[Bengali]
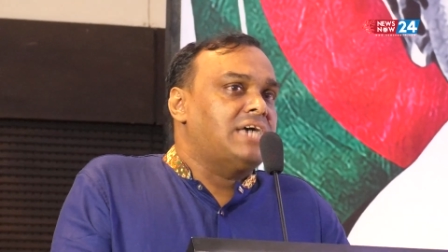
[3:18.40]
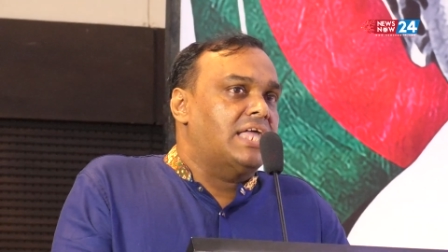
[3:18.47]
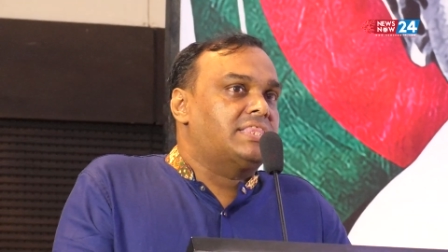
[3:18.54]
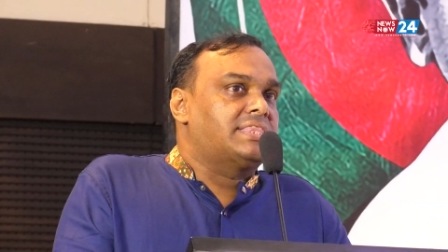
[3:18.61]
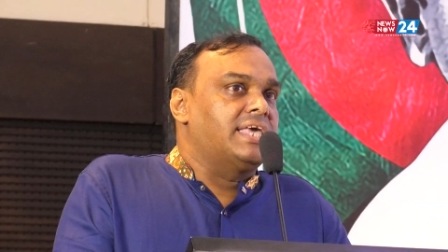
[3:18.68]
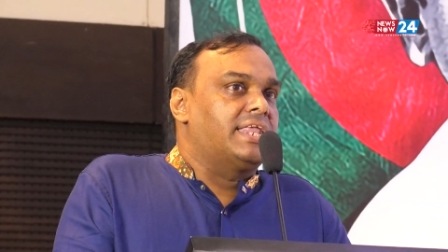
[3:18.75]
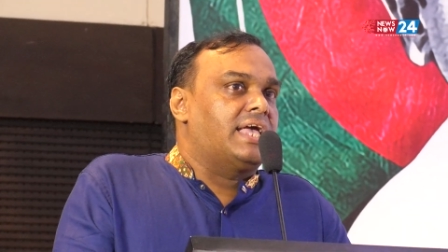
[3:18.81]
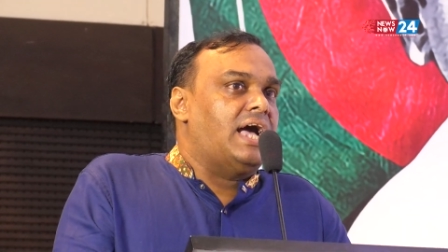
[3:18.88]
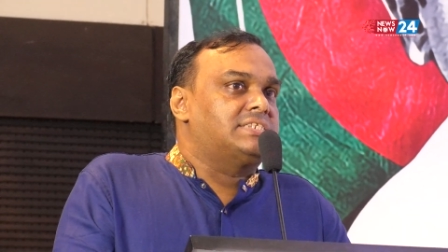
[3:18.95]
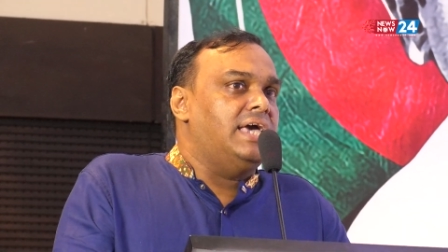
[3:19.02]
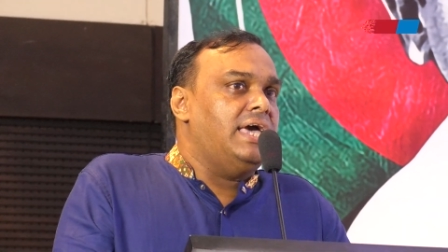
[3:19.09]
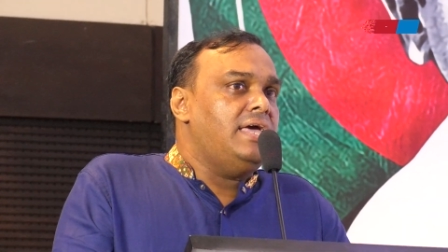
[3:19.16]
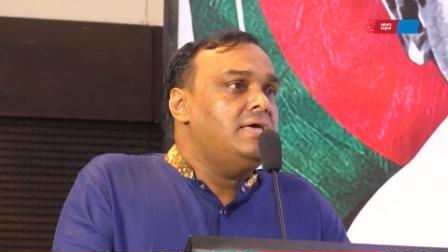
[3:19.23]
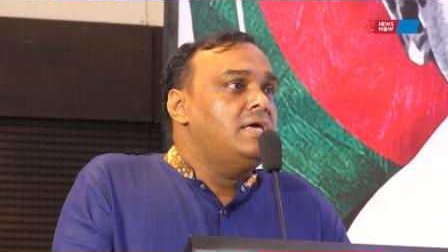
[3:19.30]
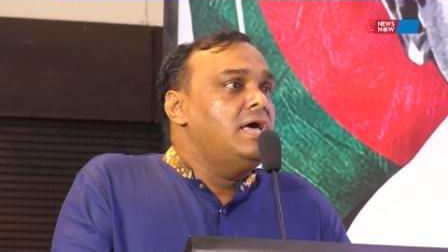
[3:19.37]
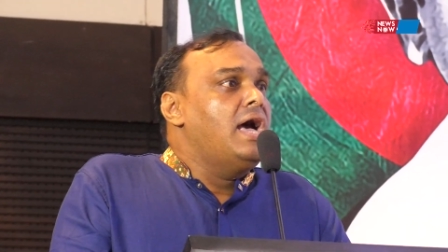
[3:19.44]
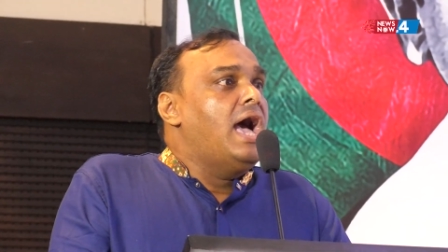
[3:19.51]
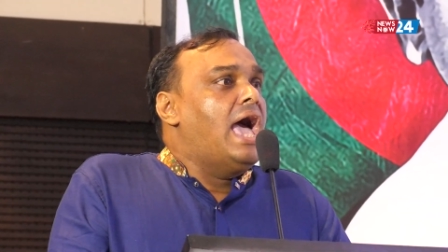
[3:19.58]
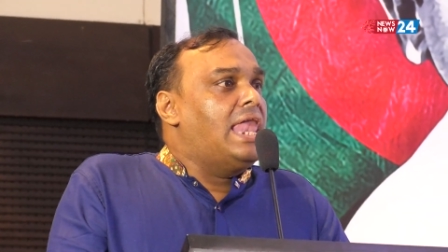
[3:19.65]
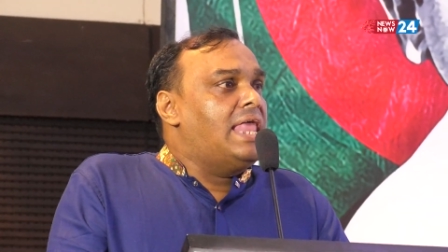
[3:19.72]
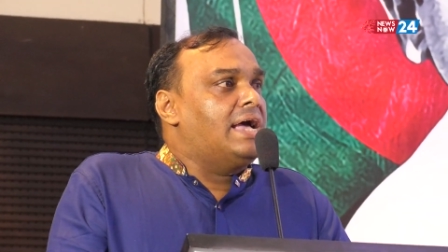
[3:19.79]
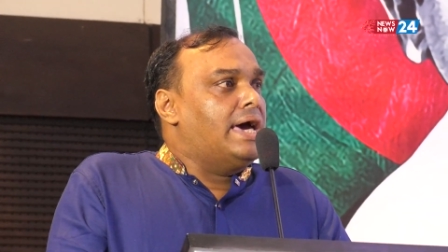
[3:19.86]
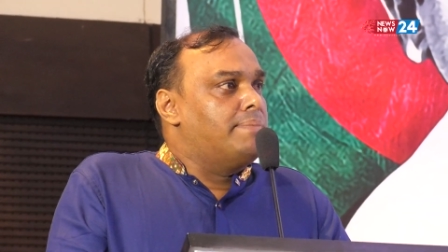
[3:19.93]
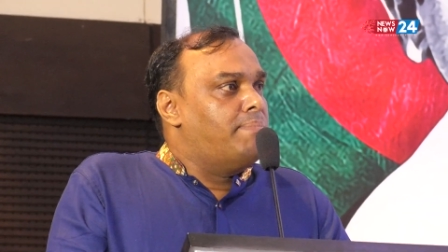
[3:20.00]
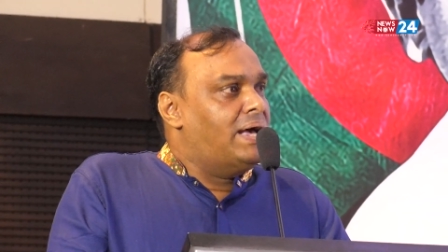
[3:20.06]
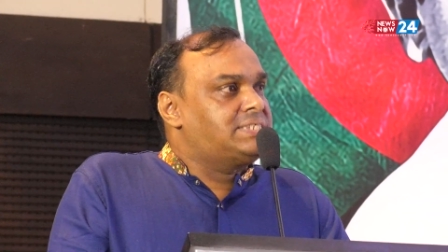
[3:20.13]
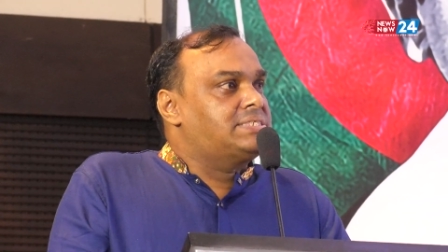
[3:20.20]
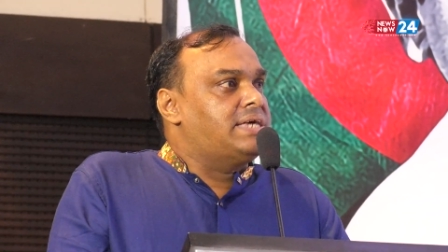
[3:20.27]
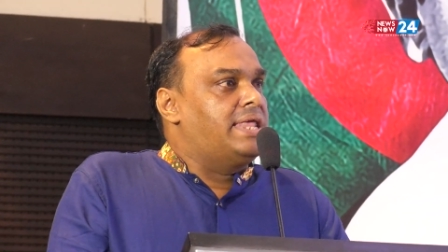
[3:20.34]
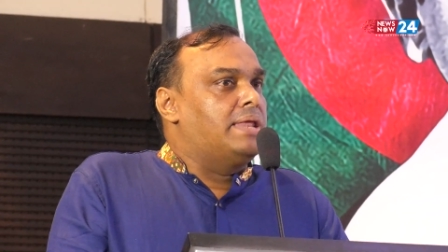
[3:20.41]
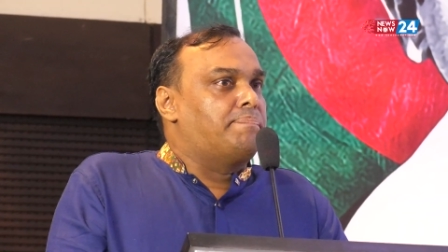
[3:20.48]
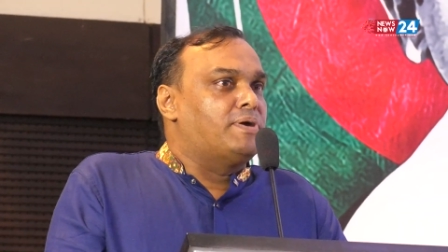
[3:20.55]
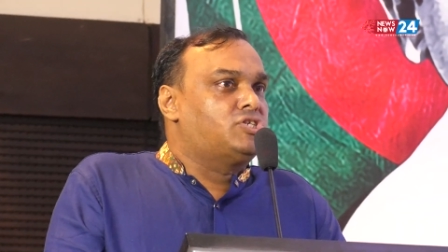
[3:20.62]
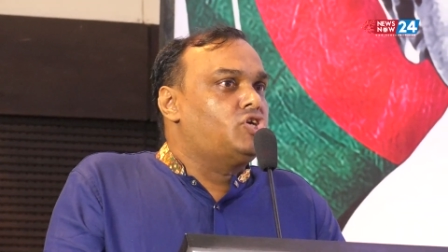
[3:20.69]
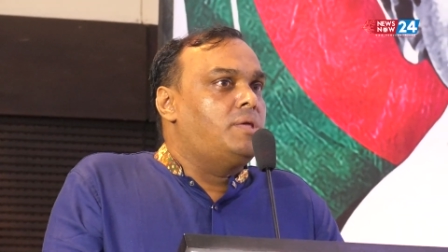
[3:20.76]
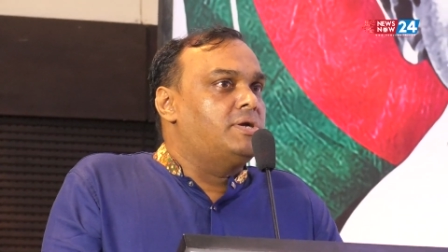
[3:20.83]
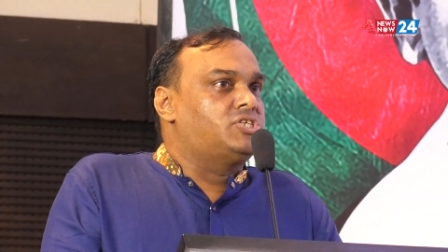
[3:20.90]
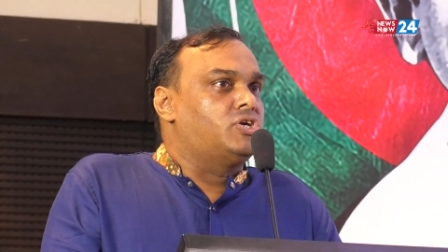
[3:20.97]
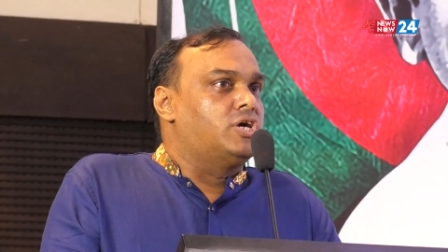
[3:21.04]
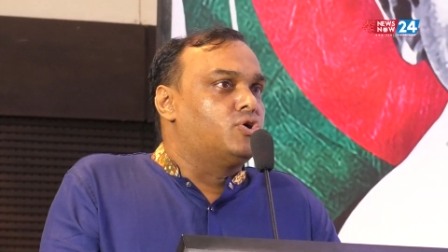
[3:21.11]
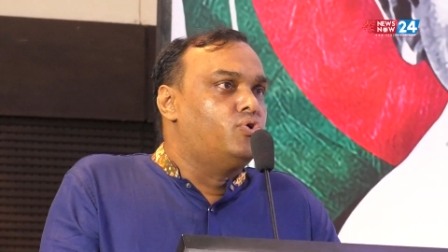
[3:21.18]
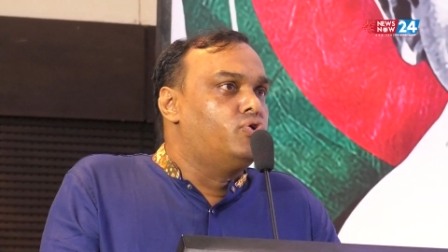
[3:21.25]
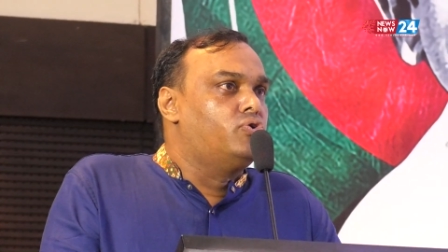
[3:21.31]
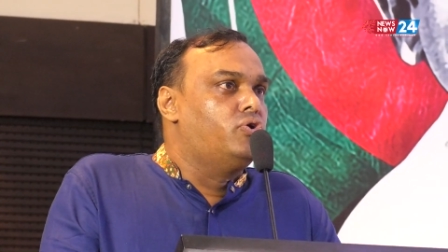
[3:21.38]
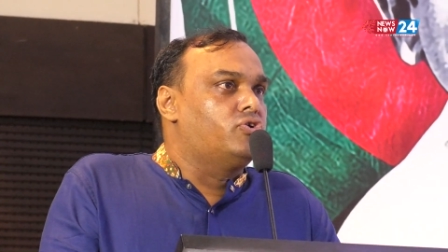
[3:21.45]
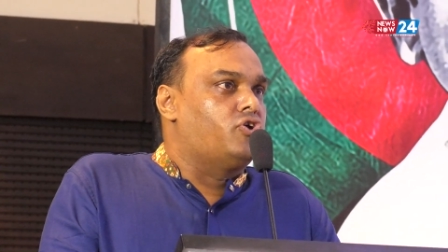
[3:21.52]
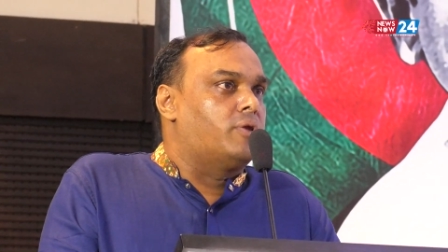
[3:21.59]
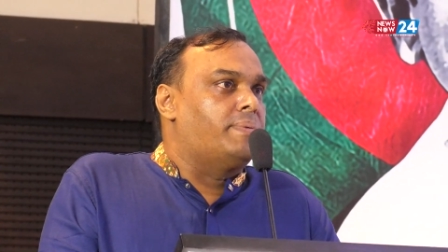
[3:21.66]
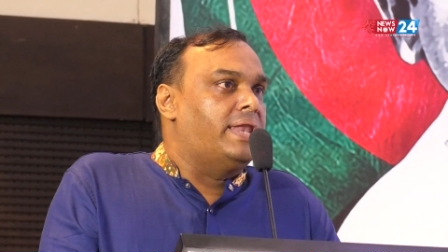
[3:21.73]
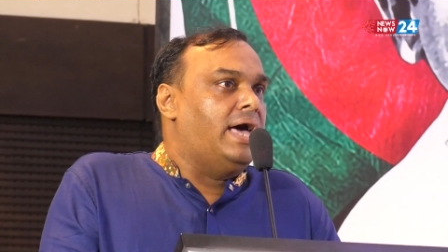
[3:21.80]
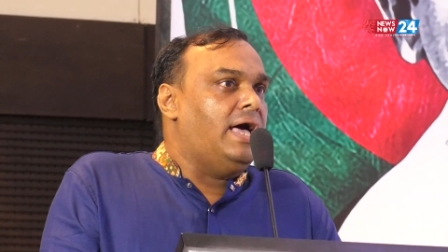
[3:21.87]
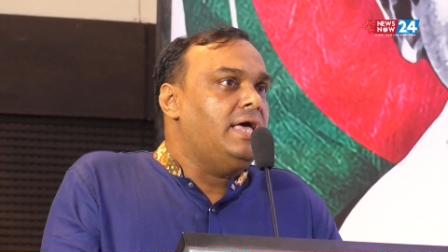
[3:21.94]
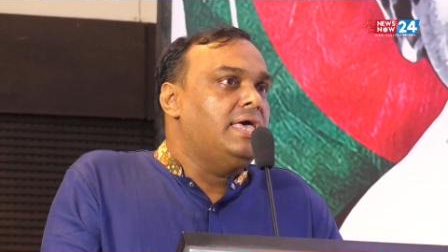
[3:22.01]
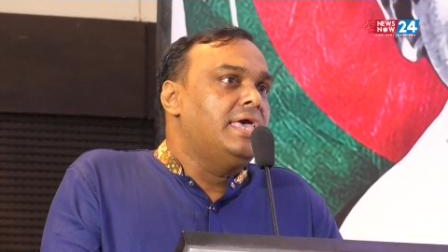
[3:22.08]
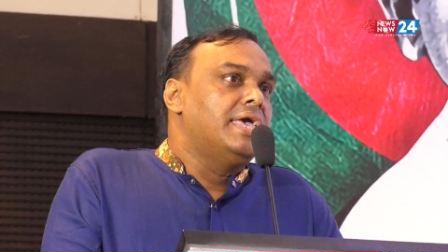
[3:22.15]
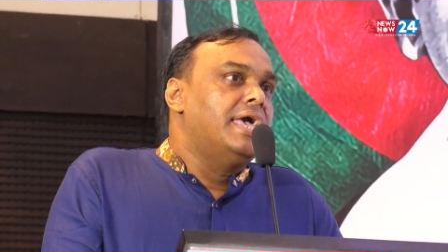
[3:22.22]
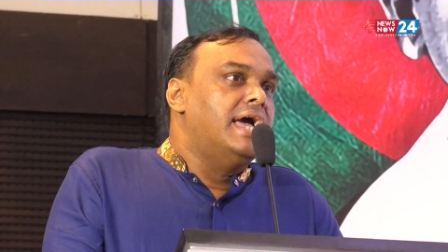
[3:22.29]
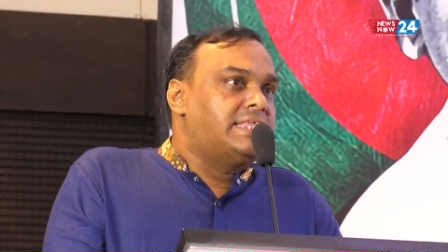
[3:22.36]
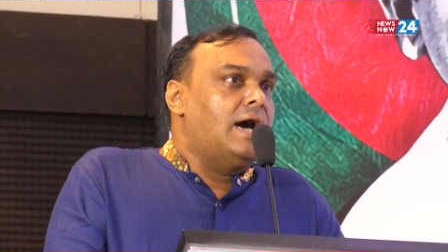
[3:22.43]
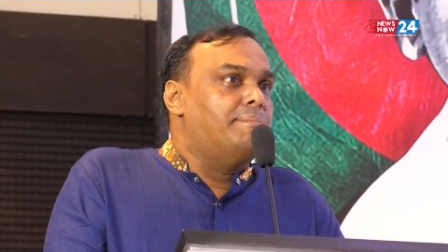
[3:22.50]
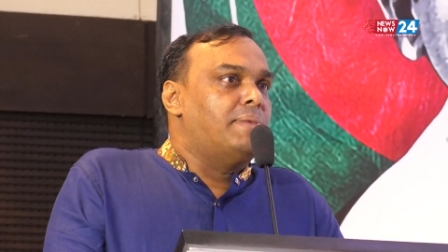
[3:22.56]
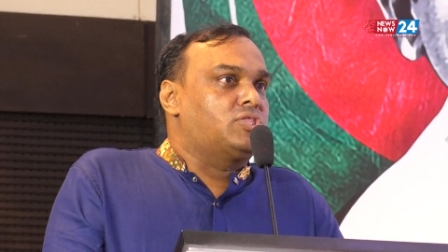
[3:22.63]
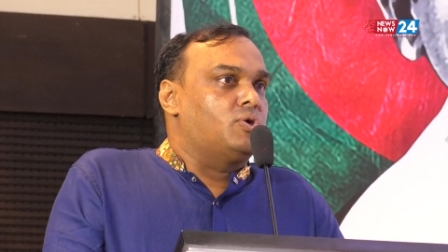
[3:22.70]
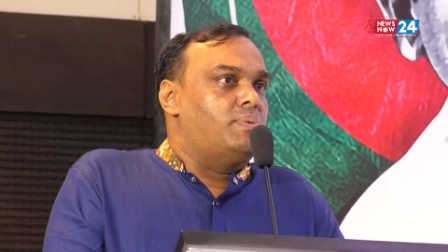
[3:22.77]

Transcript: ছাত্রের কাছে এলাকার মাস্টারের পিছনে পিছনে ঘুর ঘুর করবে না এটা আমরা